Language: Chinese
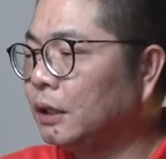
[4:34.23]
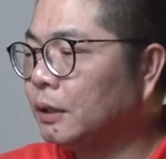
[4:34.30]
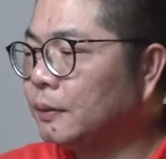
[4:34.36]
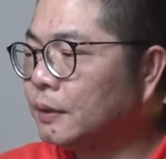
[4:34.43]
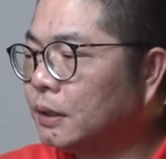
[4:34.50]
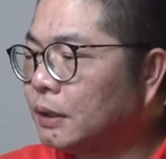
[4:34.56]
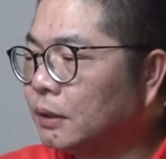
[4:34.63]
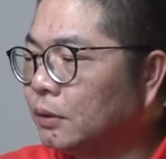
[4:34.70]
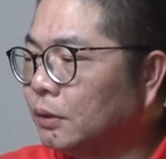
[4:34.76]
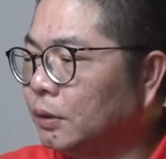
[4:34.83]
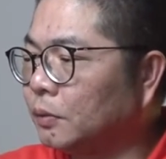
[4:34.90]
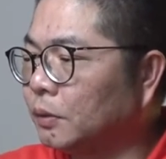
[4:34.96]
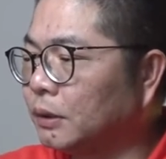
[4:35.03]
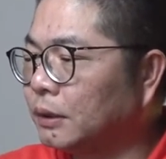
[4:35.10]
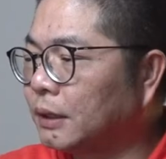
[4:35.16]
因为这个内
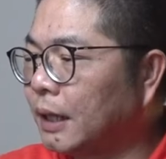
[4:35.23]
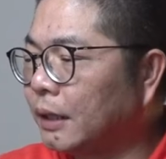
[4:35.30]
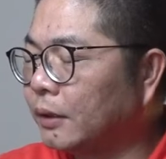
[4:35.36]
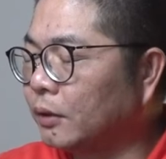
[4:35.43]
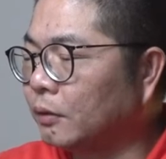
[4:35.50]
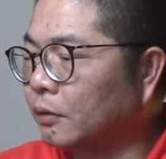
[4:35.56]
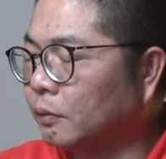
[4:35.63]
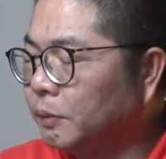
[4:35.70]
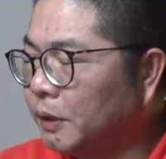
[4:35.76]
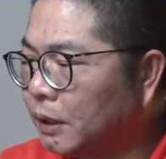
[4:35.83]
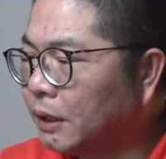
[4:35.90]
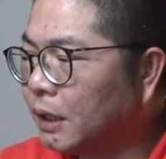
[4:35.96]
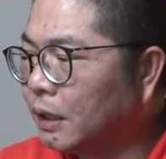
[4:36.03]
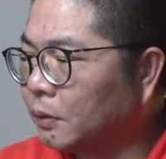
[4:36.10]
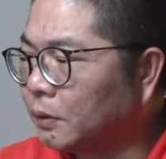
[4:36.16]
容我去看的时候，我
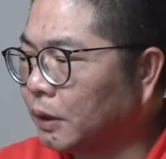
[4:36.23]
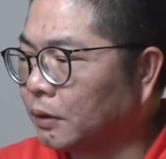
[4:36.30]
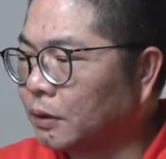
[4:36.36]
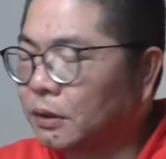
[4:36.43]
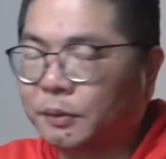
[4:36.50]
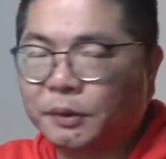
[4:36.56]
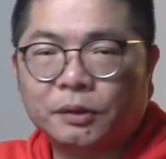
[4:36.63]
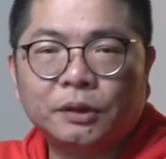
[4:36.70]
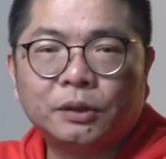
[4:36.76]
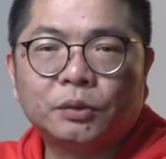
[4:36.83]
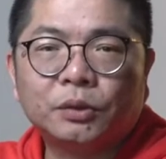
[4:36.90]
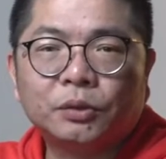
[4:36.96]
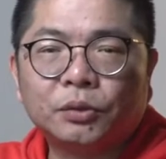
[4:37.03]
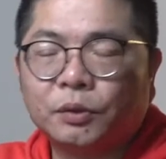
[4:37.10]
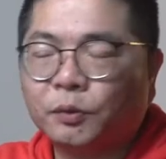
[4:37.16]
边看我脑子里面就一
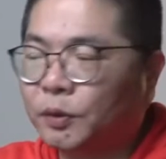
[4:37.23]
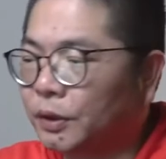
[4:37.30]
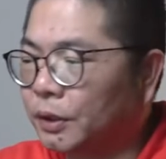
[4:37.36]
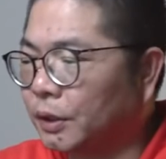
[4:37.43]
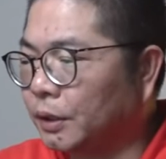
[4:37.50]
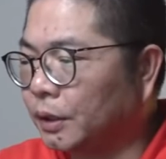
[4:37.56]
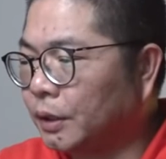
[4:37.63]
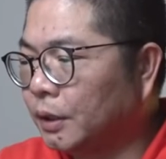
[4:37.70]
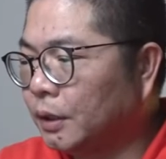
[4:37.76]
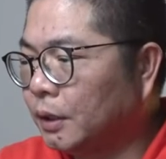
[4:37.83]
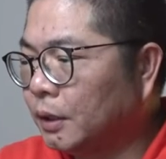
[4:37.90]
堆一堆的问题。